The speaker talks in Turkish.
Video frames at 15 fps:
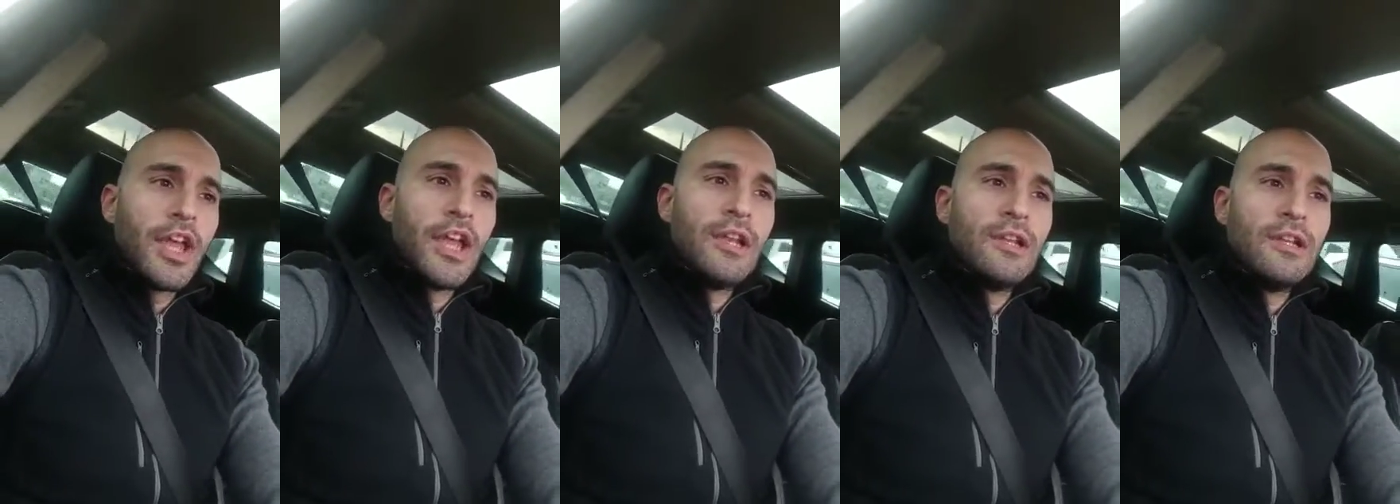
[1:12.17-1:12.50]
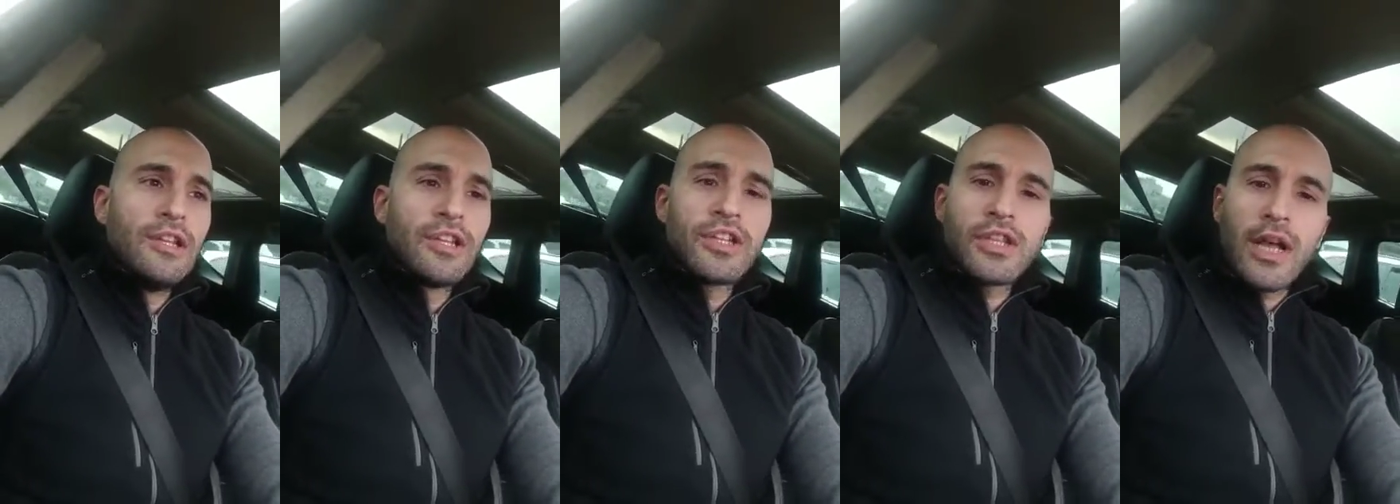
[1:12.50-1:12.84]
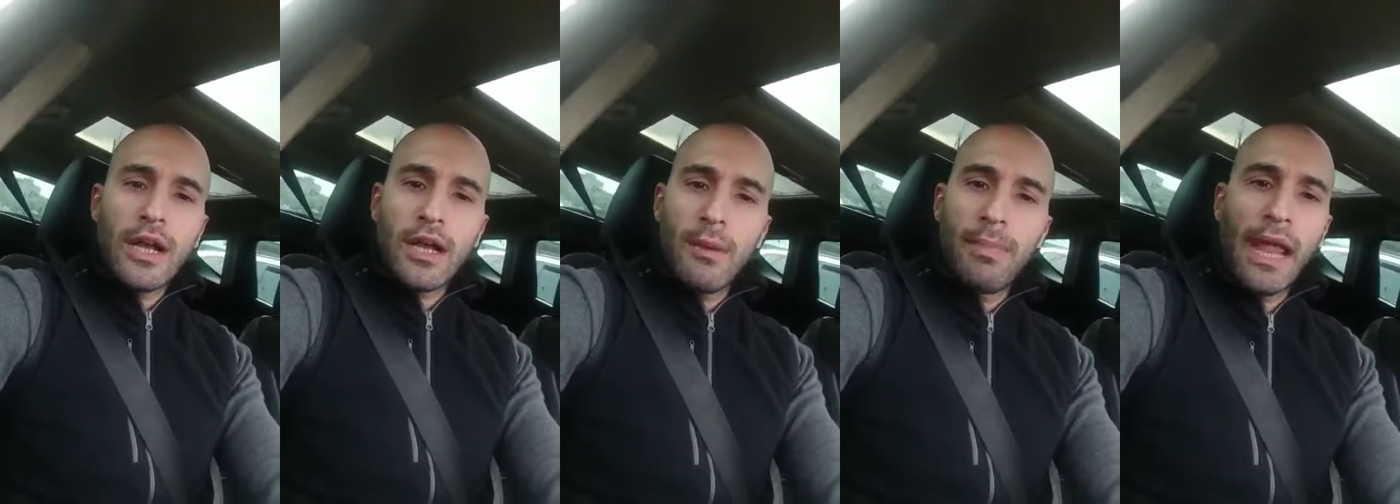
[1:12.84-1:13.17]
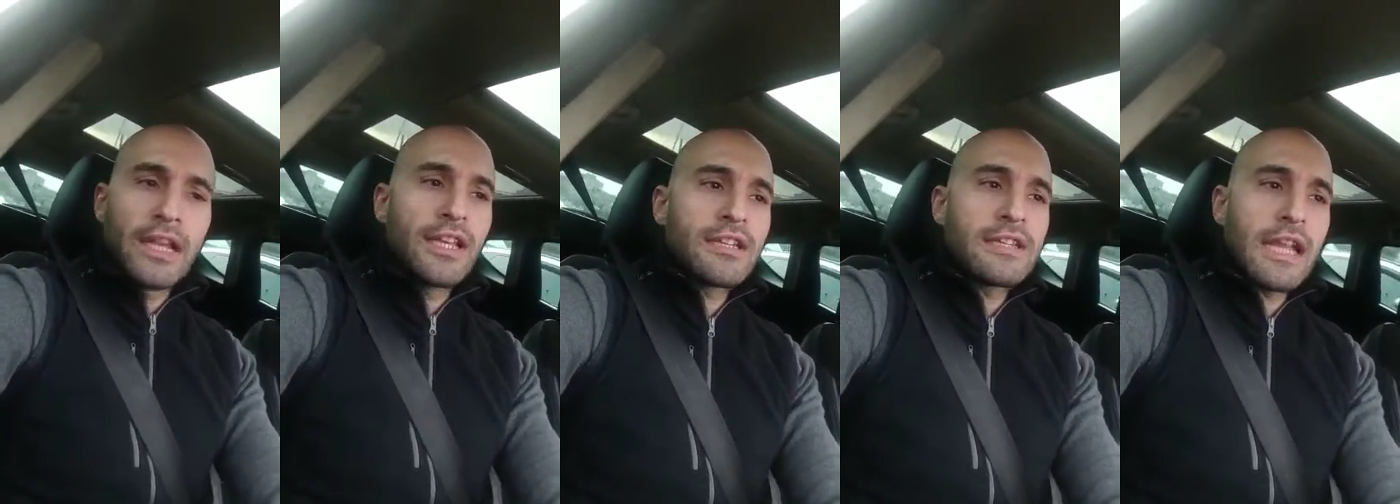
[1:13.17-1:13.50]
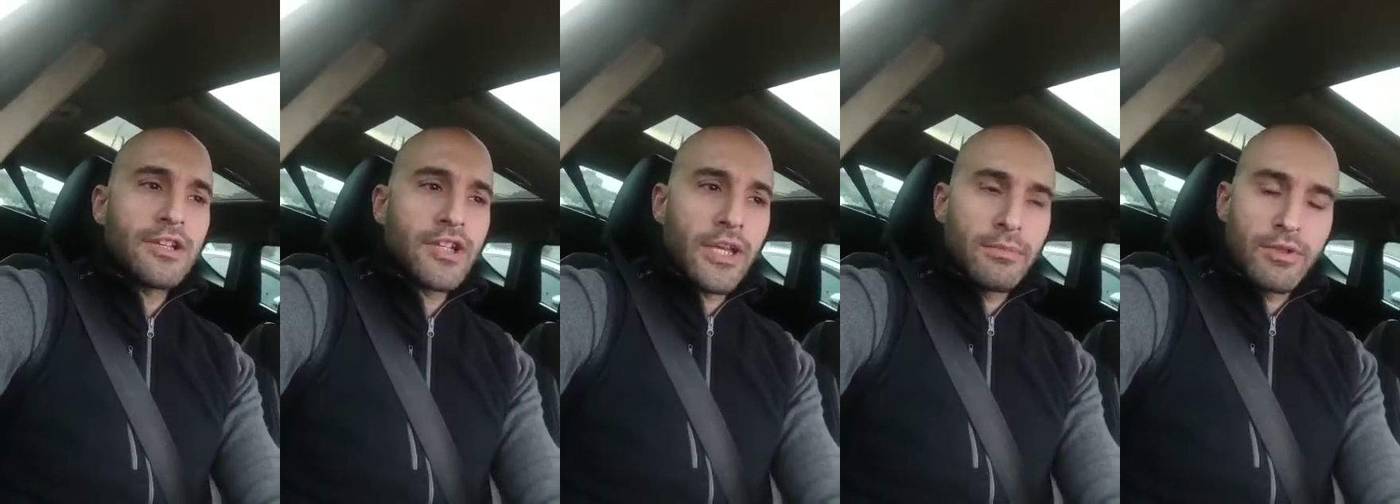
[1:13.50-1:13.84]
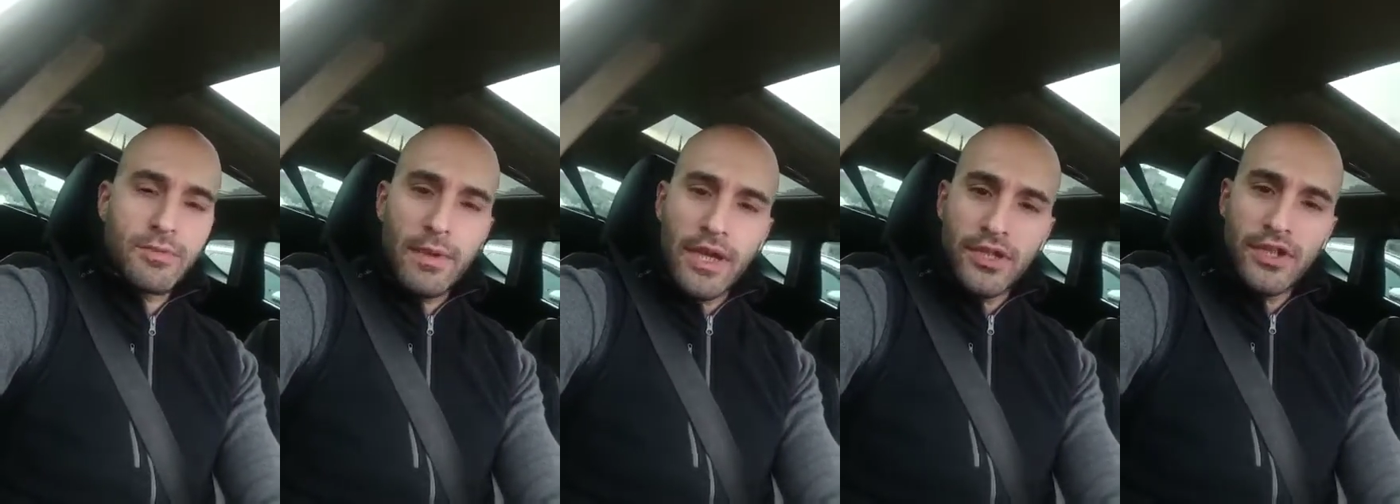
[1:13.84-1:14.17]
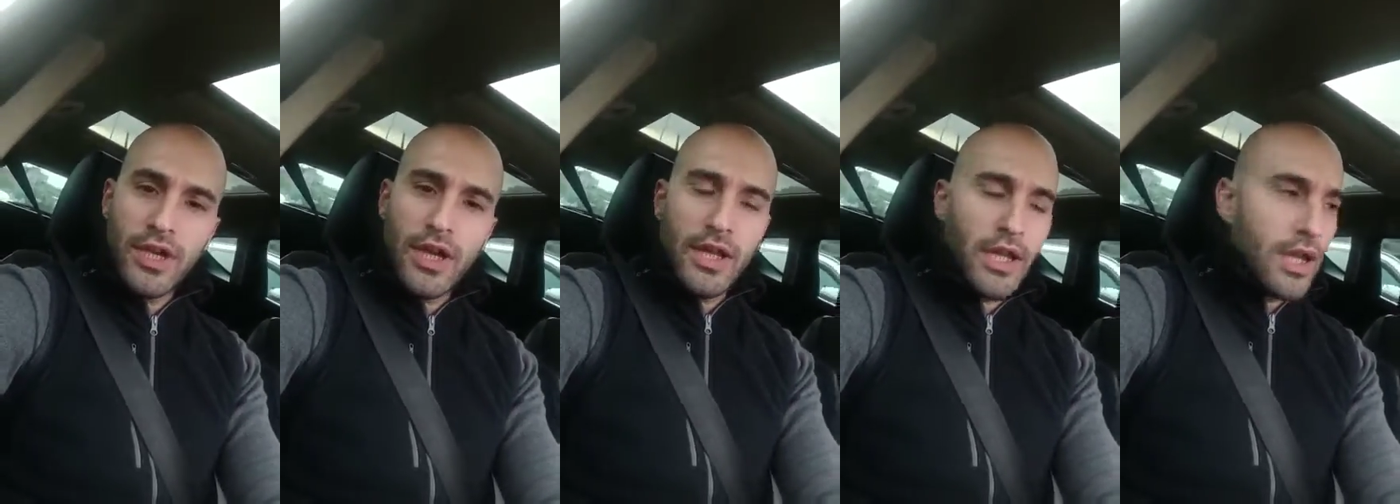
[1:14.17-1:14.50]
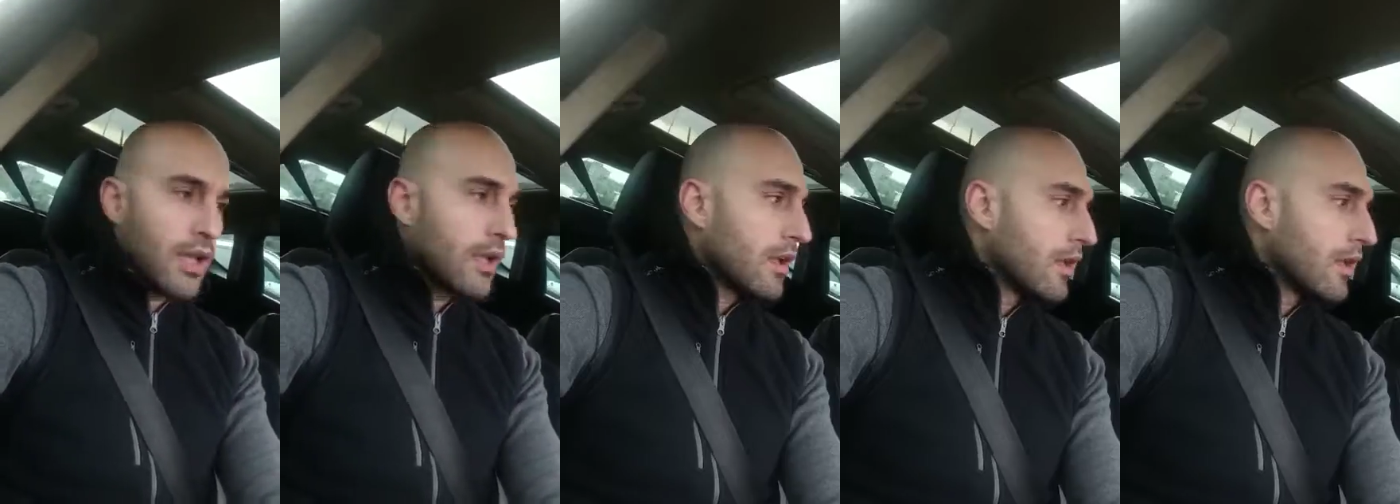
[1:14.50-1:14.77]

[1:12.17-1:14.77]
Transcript: 52 dakika belgesel çekmiş BCA'ya.